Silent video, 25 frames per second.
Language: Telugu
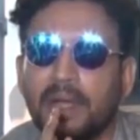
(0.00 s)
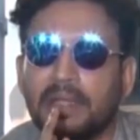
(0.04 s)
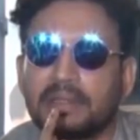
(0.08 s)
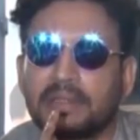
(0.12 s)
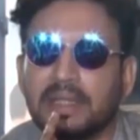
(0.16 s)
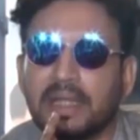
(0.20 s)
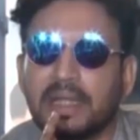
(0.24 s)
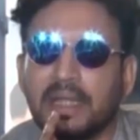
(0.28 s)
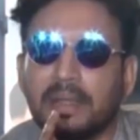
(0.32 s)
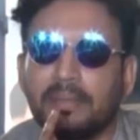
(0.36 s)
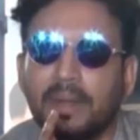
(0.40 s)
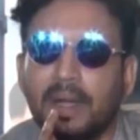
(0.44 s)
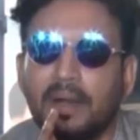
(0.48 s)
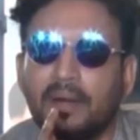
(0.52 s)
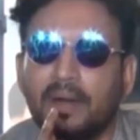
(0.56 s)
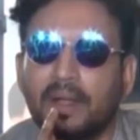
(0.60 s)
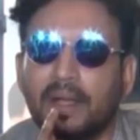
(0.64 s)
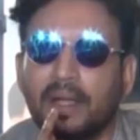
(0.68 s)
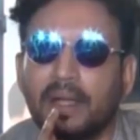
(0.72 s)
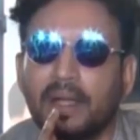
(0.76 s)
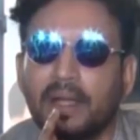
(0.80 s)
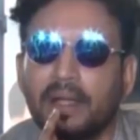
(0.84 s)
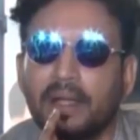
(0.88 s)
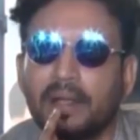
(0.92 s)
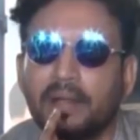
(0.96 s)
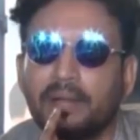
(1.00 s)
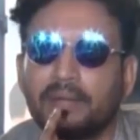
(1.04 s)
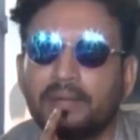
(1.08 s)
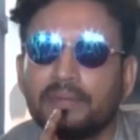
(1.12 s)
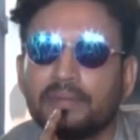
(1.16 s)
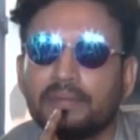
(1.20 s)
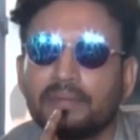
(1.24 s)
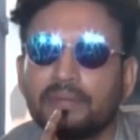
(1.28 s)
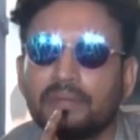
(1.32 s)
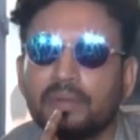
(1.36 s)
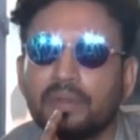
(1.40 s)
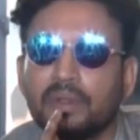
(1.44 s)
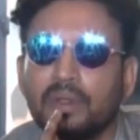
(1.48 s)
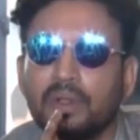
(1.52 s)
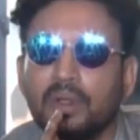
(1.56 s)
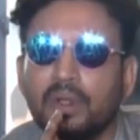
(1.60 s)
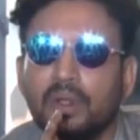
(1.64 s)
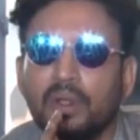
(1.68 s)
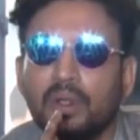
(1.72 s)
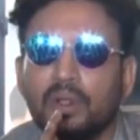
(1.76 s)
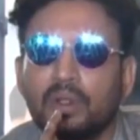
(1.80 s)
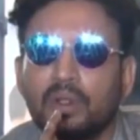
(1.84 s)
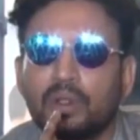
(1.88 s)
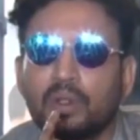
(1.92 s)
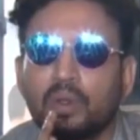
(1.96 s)
మీకేమీ కాదు అని చెప్పే ప్రయత్నం
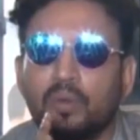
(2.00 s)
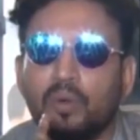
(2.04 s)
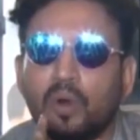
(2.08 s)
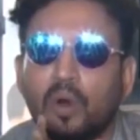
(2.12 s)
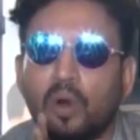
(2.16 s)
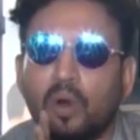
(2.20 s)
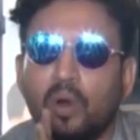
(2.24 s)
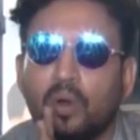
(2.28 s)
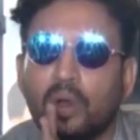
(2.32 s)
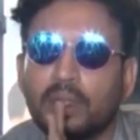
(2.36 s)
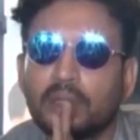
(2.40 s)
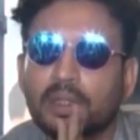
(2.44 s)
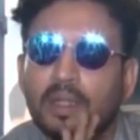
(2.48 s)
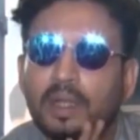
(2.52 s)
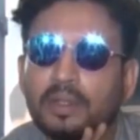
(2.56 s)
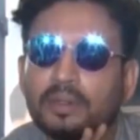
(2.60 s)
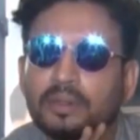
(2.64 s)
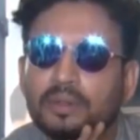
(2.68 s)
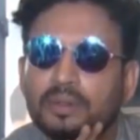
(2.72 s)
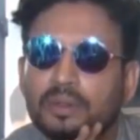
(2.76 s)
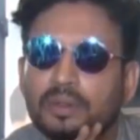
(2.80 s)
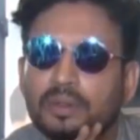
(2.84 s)
చేశాను దాంతో ఆయన